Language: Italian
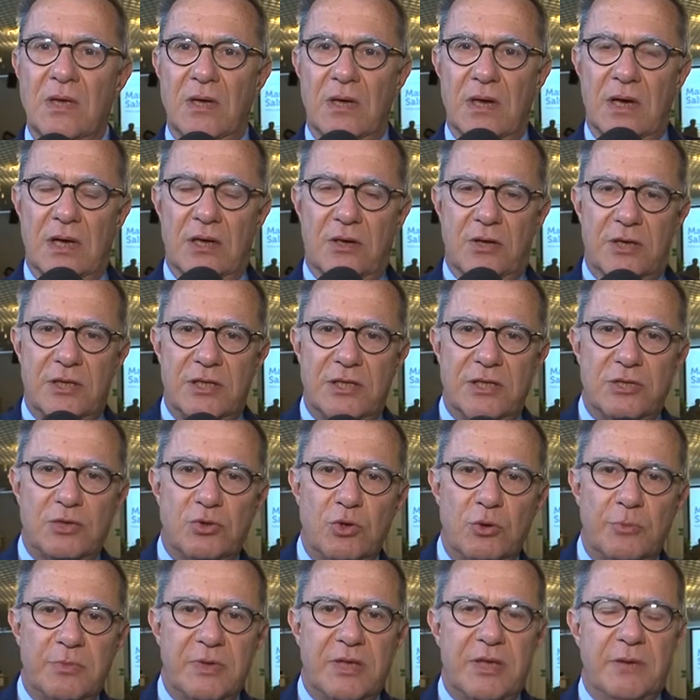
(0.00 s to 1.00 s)
Allora, i
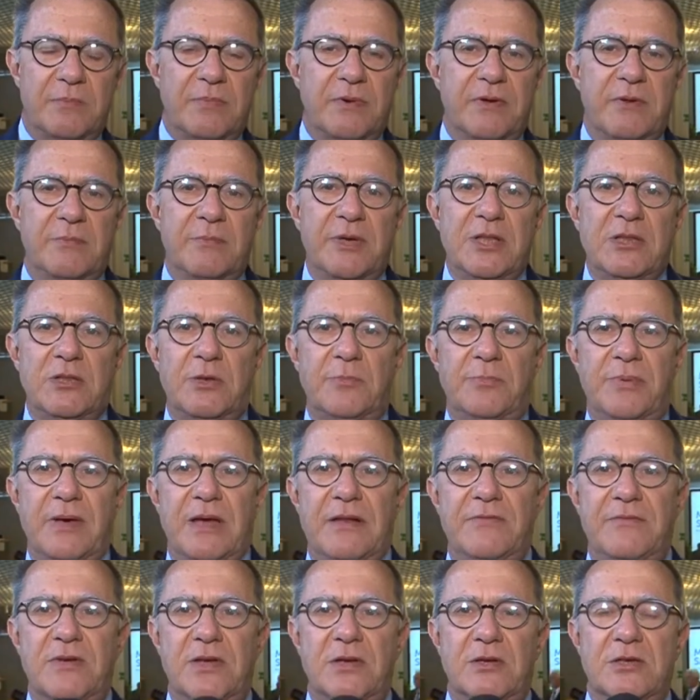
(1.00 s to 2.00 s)
disturbi del pavimento
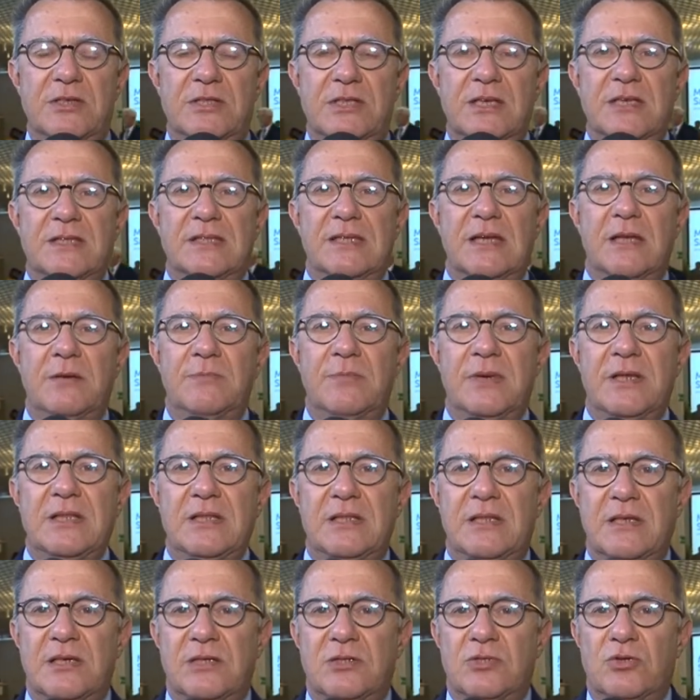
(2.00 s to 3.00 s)
pelvico
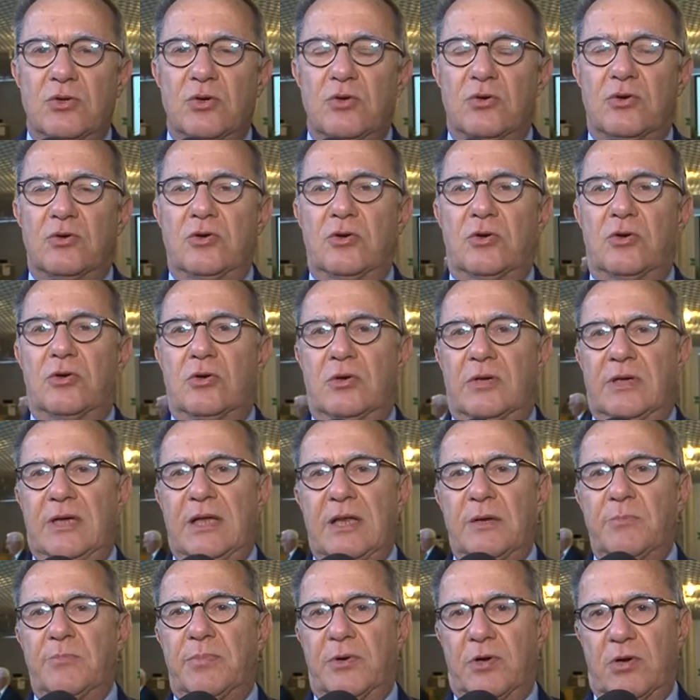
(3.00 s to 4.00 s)
essenzialmente sono
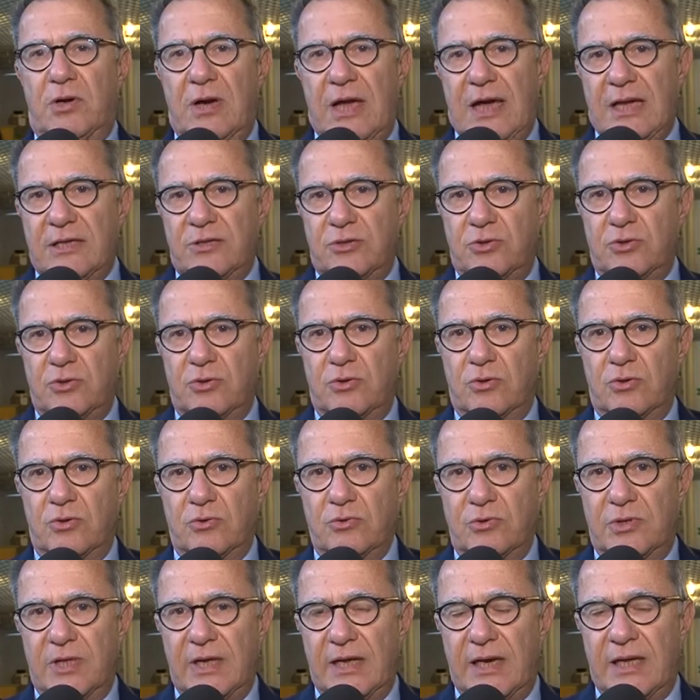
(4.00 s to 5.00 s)
il prolasso
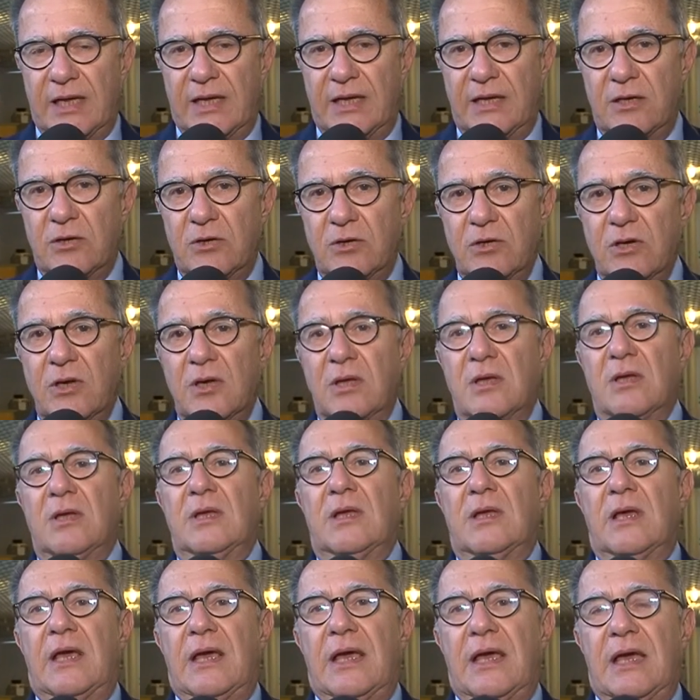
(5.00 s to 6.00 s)
uterino
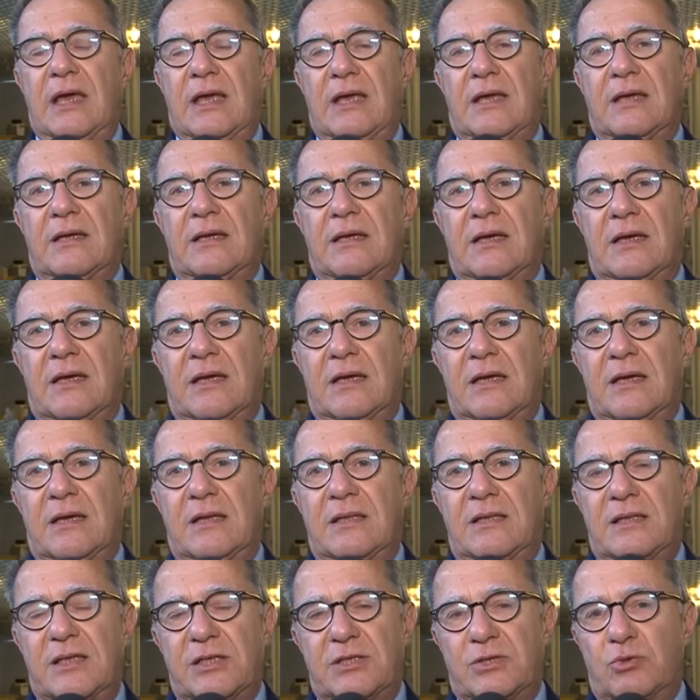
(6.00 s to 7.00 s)
e
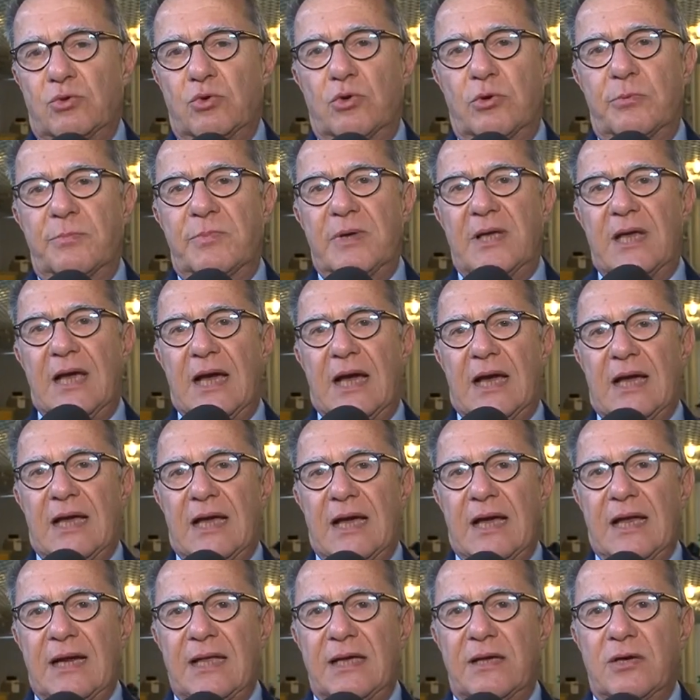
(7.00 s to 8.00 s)
eh, disturbi a
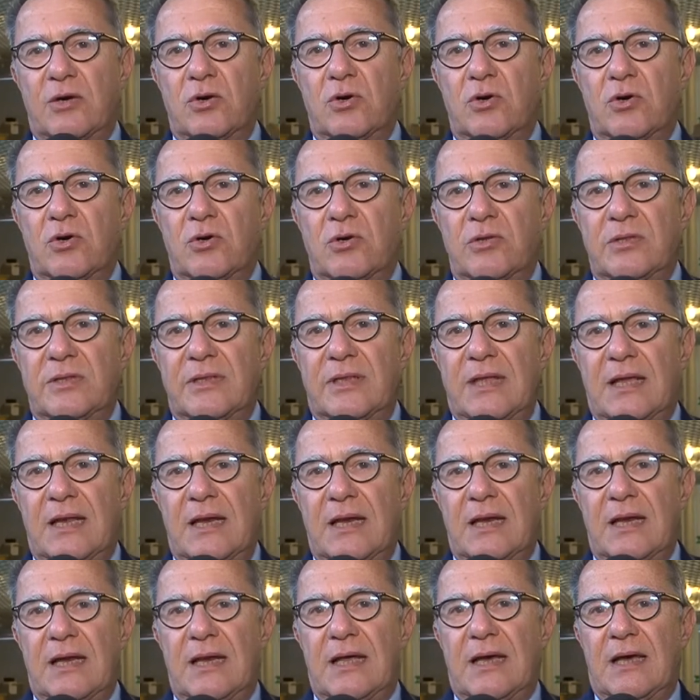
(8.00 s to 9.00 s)
carico
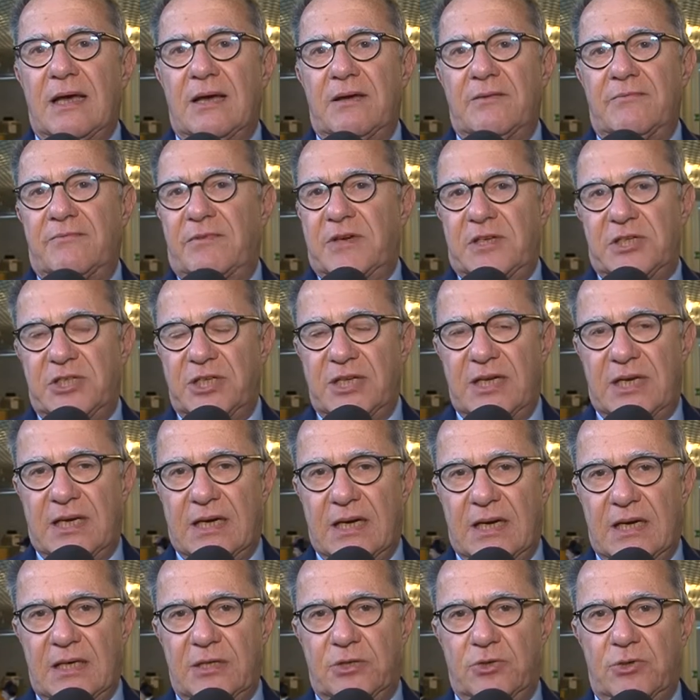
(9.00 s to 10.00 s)
della
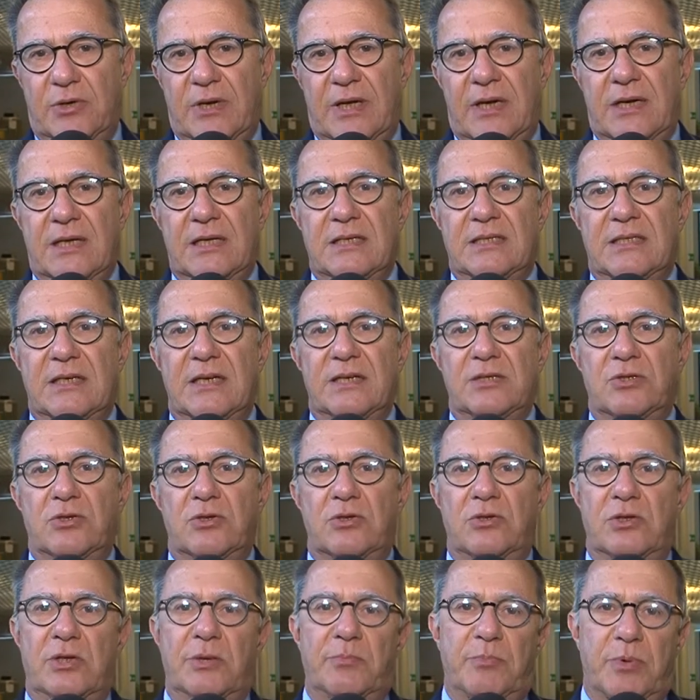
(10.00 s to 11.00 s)
vescica, cioè nel
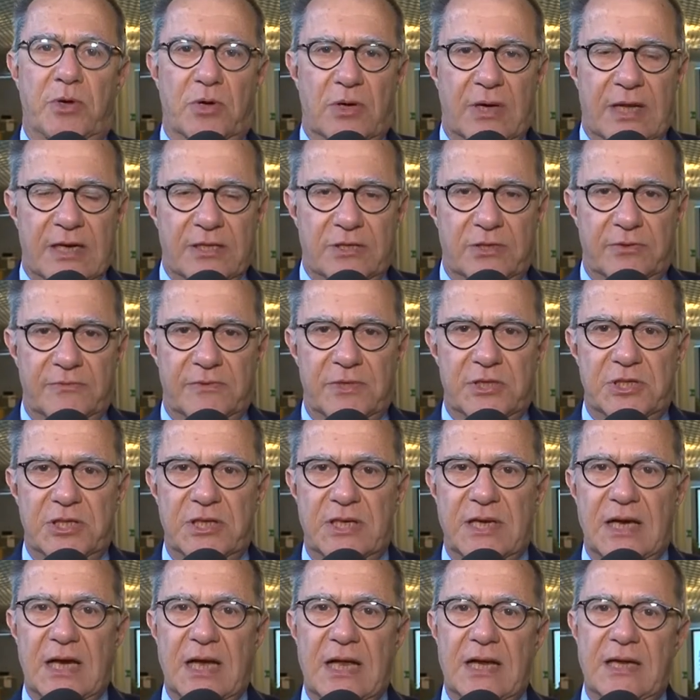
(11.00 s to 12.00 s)
senso di prolasso
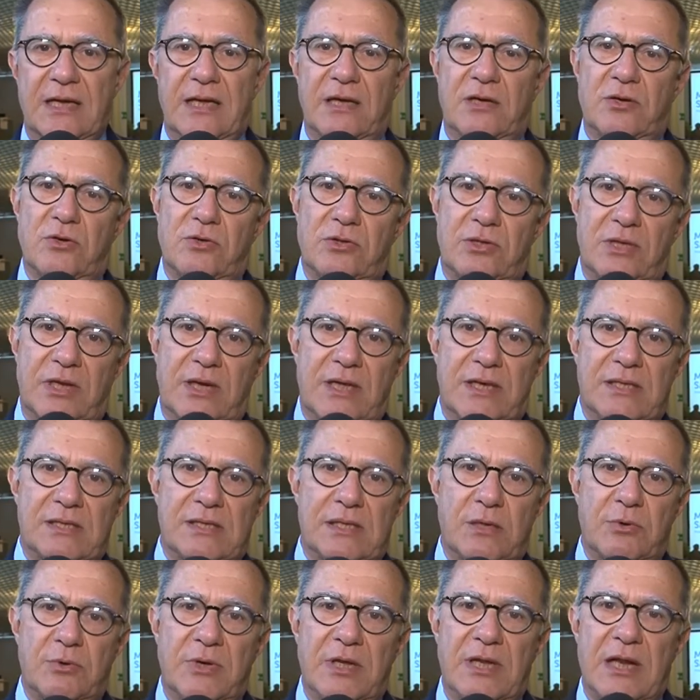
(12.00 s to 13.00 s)
vescicale,
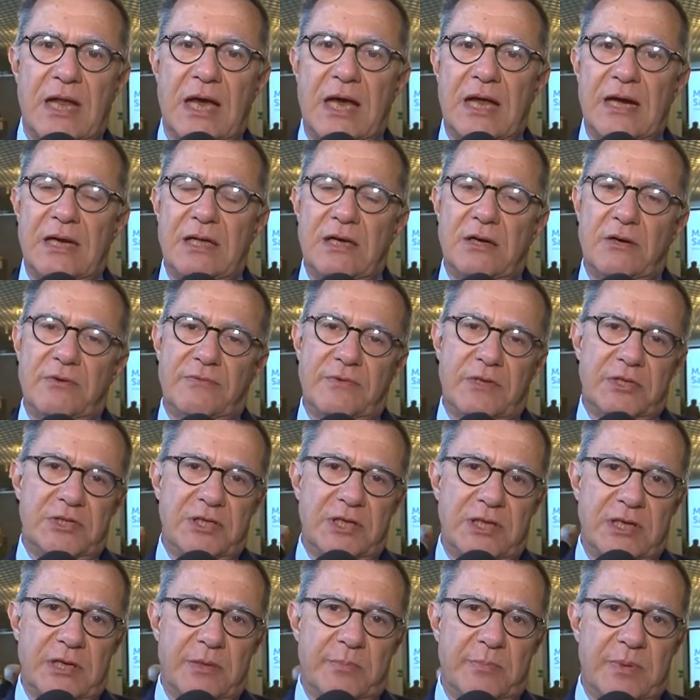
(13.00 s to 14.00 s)
incontinenza urinaria o
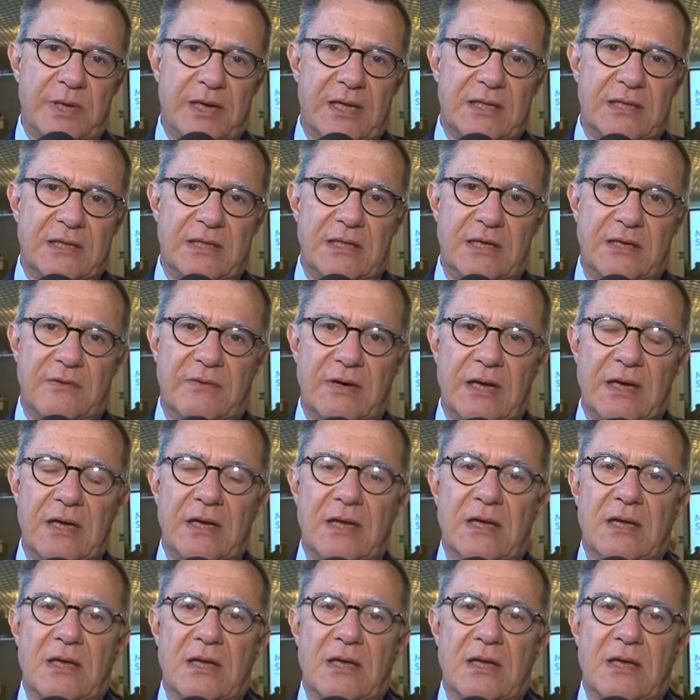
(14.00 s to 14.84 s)
vescica iperattiva.